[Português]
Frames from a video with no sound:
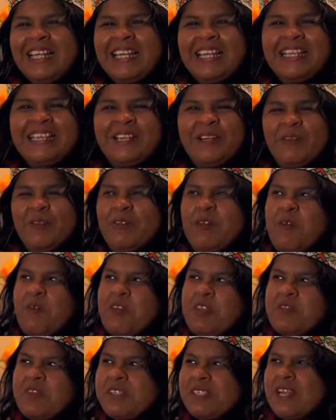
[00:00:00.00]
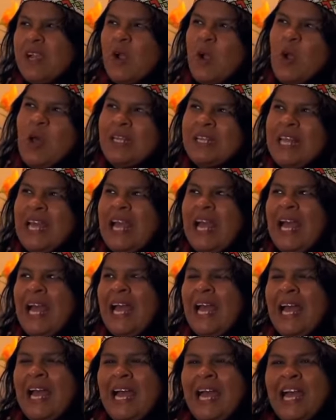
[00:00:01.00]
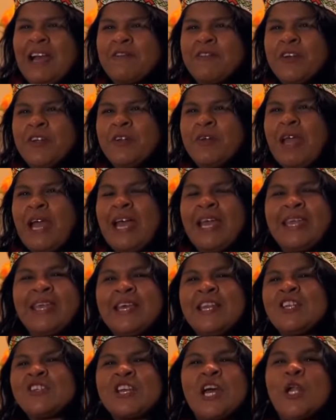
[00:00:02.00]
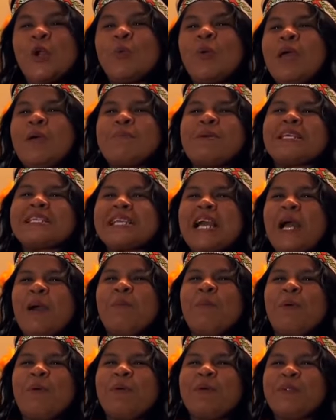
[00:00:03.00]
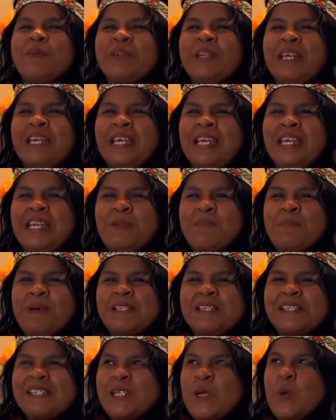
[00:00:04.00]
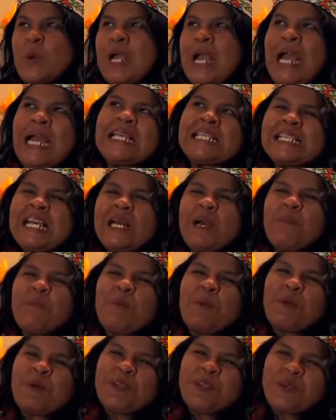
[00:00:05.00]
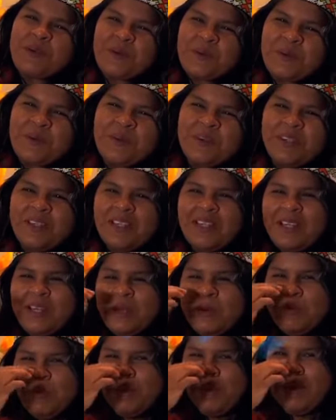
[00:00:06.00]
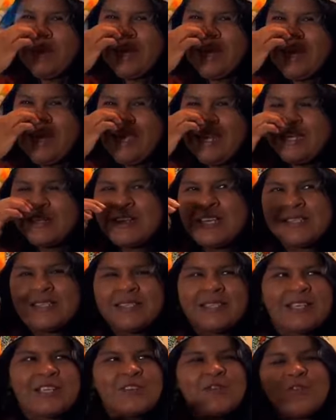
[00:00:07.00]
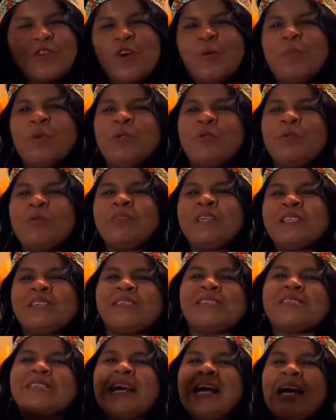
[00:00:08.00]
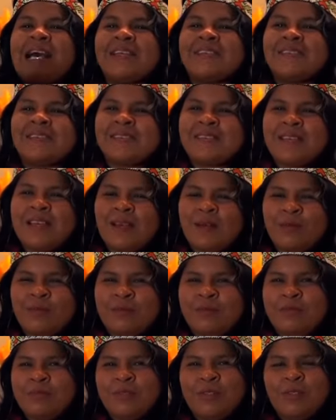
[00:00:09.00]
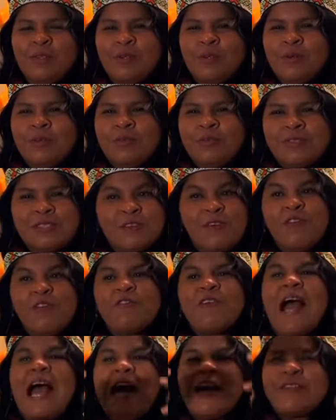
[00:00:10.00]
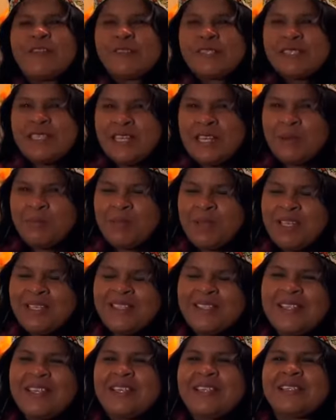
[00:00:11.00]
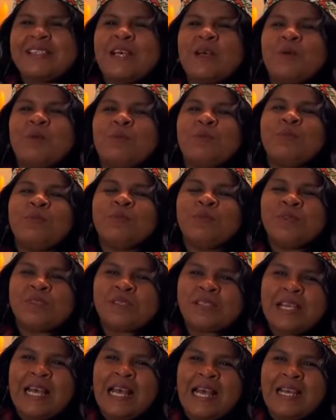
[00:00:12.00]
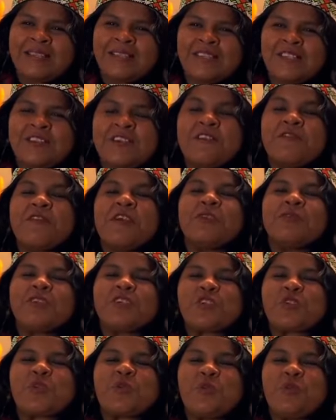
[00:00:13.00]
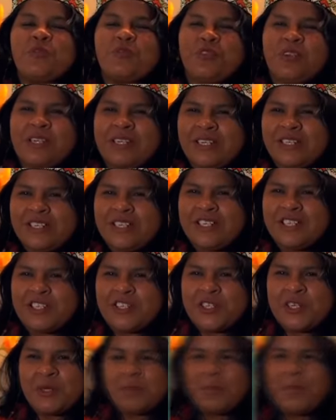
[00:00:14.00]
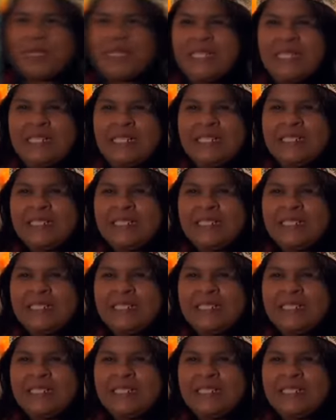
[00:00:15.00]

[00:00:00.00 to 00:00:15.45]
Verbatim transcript: Então, não é, quando você corta a árvore, aí ele já não é mais carbono, né? Ele passa a ser o gás carbônico, porque ele já se transforma num desses gases que é um que são vários, né? Mas esse é um dos gases de efeito estufa que a gente chama, né?